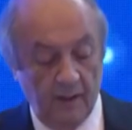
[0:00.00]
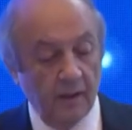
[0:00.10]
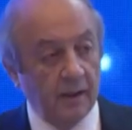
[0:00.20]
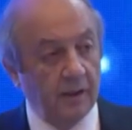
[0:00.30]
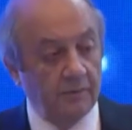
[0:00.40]

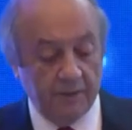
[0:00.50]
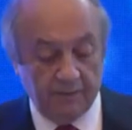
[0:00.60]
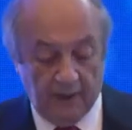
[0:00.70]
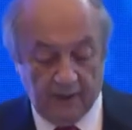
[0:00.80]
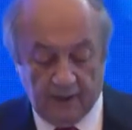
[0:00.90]
İyi bir
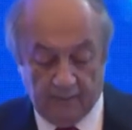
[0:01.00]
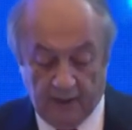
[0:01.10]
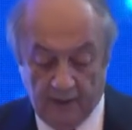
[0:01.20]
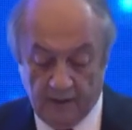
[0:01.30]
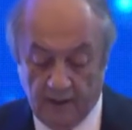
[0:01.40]

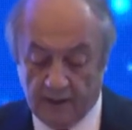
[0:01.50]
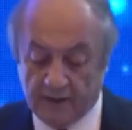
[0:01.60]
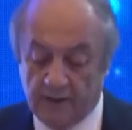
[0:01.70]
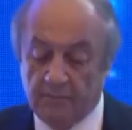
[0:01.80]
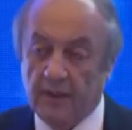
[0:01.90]
planlama,
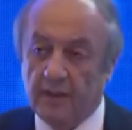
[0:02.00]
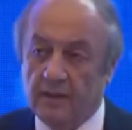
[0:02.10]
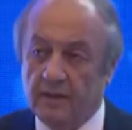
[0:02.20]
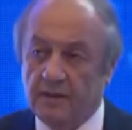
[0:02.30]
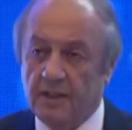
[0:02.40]
etkin bir
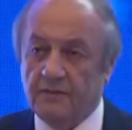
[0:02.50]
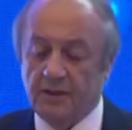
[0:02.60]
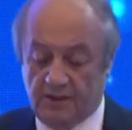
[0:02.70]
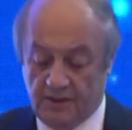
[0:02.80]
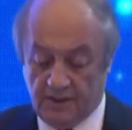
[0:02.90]

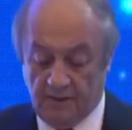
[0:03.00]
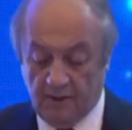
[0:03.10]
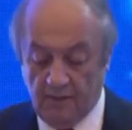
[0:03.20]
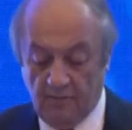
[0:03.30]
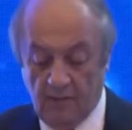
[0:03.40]
teşvik
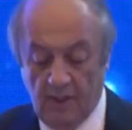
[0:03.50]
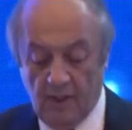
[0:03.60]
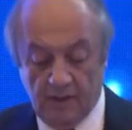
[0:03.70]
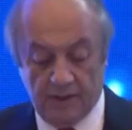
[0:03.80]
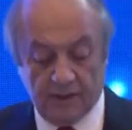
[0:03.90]
sistemi,
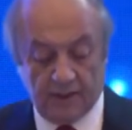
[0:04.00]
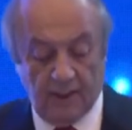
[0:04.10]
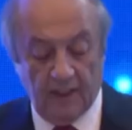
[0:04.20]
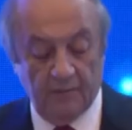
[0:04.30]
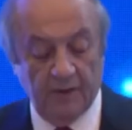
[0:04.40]

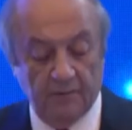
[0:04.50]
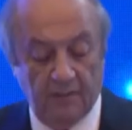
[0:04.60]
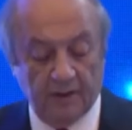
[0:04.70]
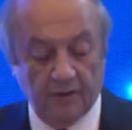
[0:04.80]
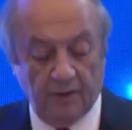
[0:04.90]
istikrarlı bir
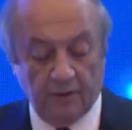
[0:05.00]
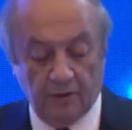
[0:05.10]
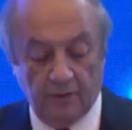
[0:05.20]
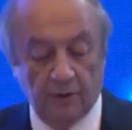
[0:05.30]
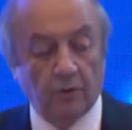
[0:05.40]

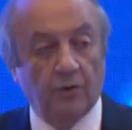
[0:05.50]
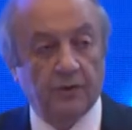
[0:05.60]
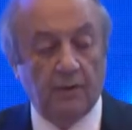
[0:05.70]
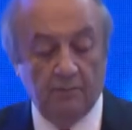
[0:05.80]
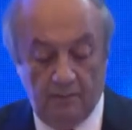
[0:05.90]
makroekonomik
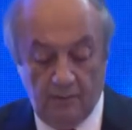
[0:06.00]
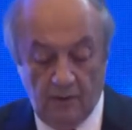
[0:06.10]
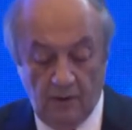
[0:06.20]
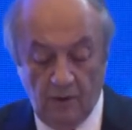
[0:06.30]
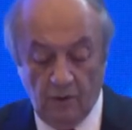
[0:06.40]
ortam,
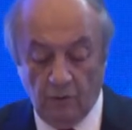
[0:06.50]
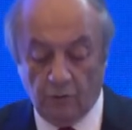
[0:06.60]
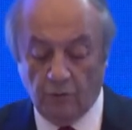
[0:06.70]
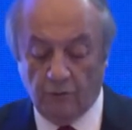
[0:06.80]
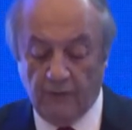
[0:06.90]

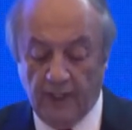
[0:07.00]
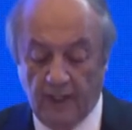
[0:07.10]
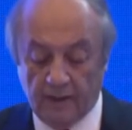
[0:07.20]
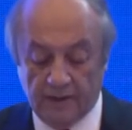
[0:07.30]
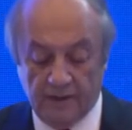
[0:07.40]
hukuk ve
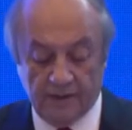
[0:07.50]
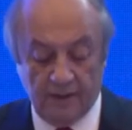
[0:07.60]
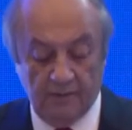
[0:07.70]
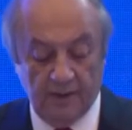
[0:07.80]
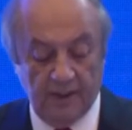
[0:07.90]
yargı
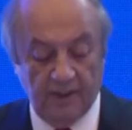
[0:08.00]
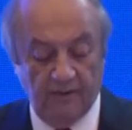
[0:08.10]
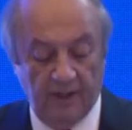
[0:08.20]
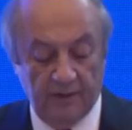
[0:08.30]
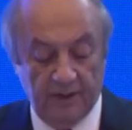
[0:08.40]
sisteminde
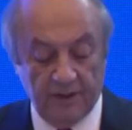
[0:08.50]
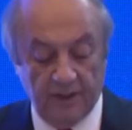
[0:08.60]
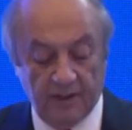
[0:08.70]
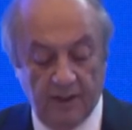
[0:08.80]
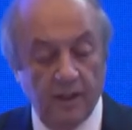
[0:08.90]
devam
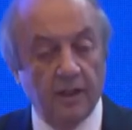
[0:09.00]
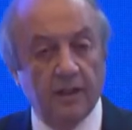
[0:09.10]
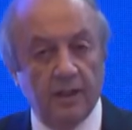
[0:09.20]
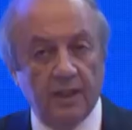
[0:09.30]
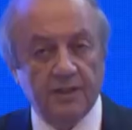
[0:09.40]
edecek
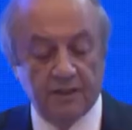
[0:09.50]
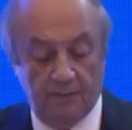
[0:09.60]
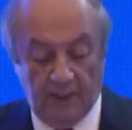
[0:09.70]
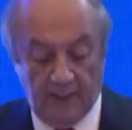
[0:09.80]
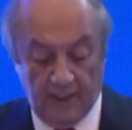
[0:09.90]

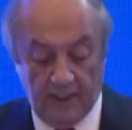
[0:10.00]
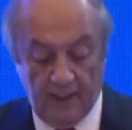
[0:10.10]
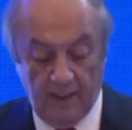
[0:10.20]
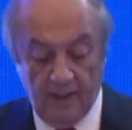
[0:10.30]
iyileştirmelerle